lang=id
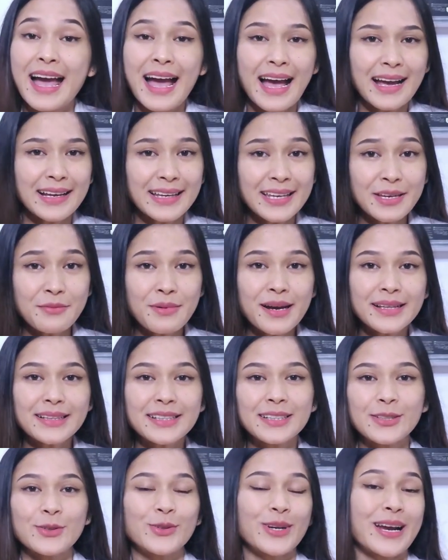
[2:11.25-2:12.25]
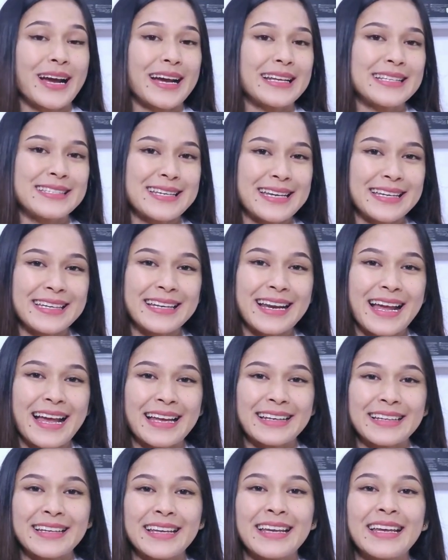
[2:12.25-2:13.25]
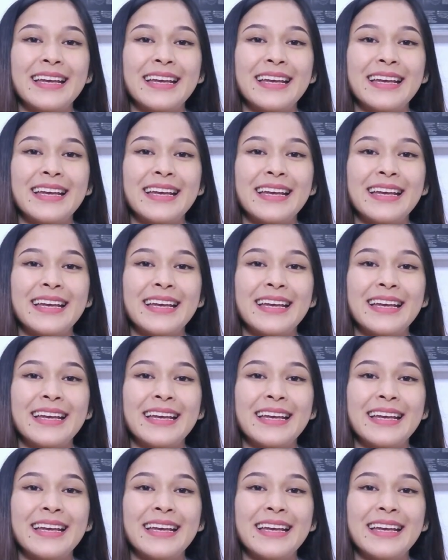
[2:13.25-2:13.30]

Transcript: akibat kekurangan cairan.